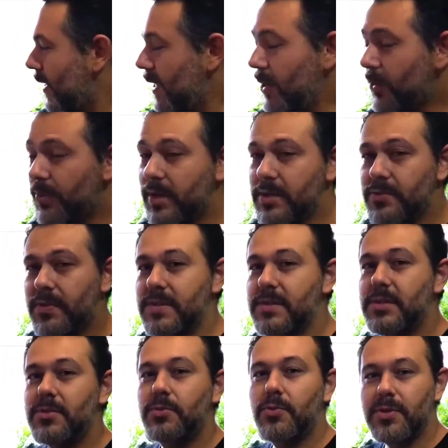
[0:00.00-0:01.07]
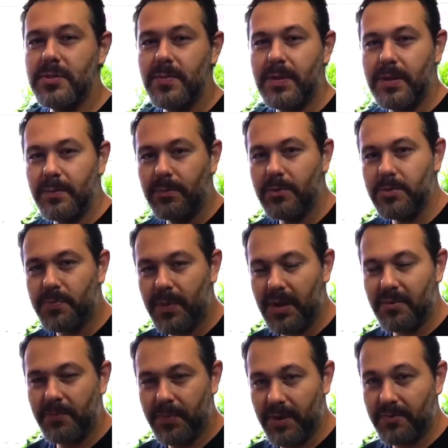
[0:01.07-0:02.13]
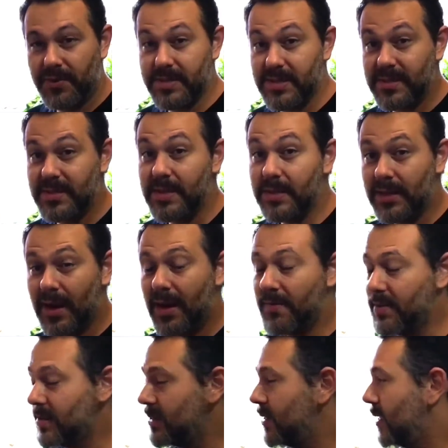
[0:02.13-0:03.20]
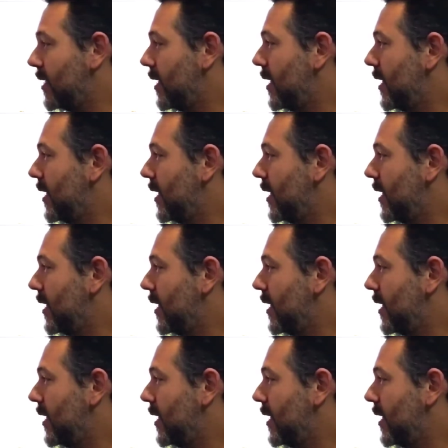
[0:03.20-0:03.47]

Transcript: eu quis fazer de 12mm para fazer sem travas.